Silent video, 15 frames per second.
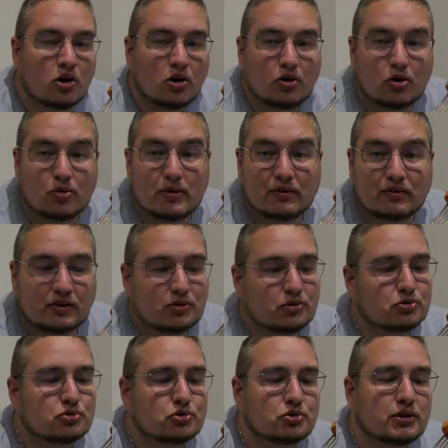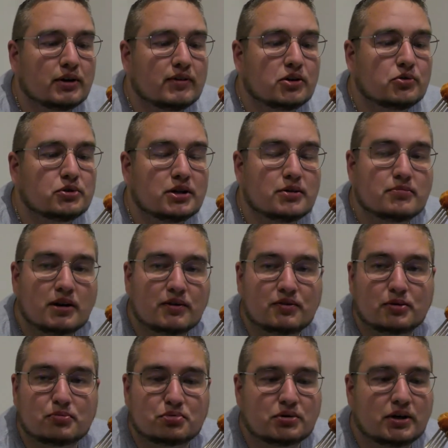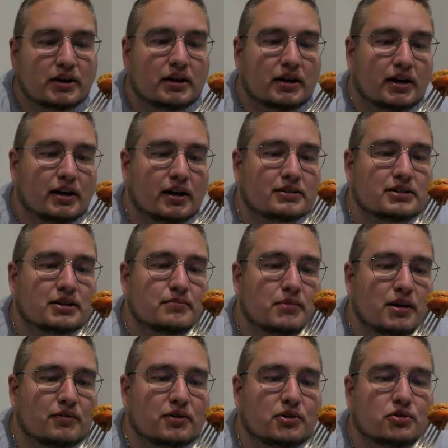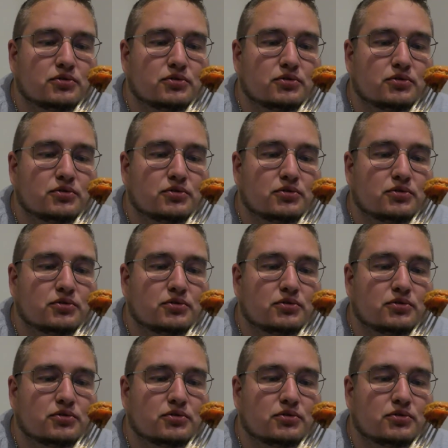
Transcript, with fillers: le mafé. Donc nous qu'on avait goûté mafé de poulet, et là c'est mafé de